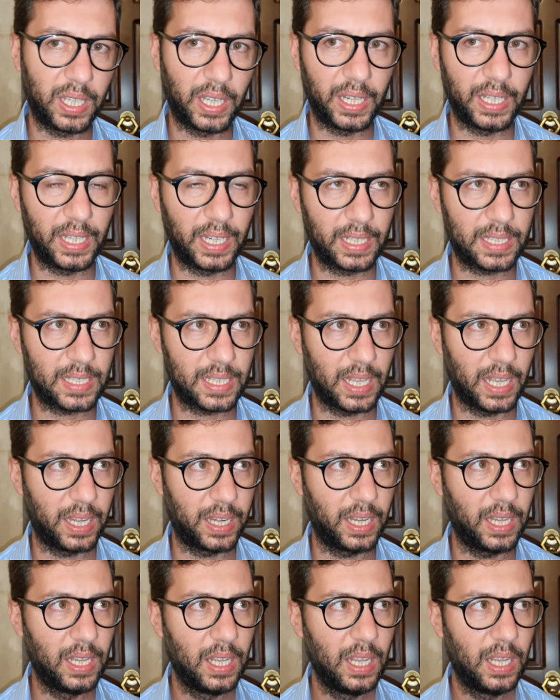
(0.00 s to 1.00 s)

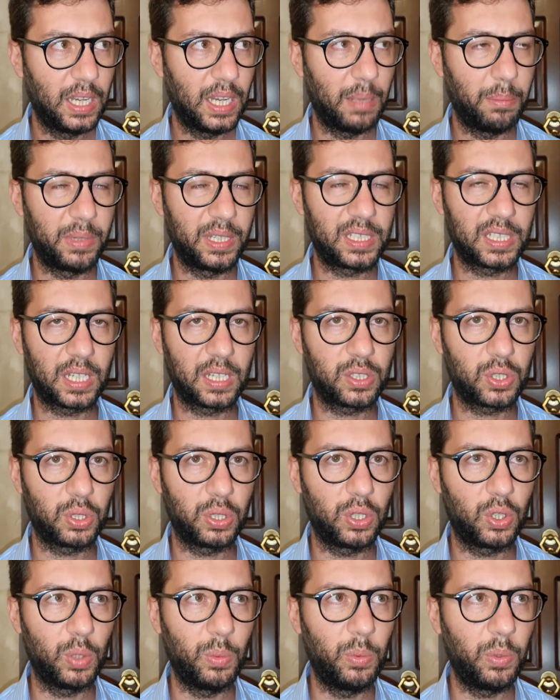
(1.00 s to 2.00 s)
ringraziare
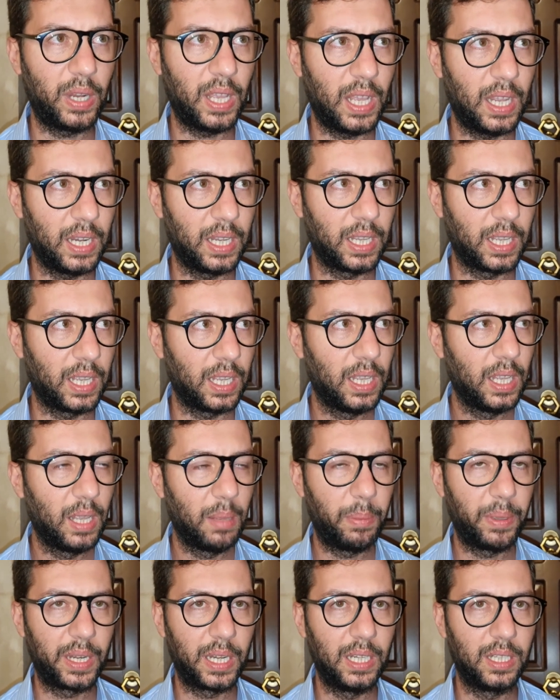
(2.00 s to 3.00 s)
l'amministrazione comunale
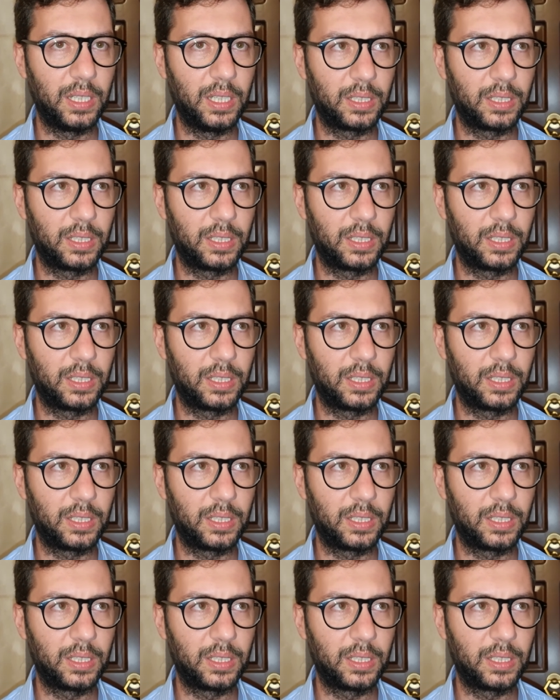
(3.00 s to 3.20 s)
per il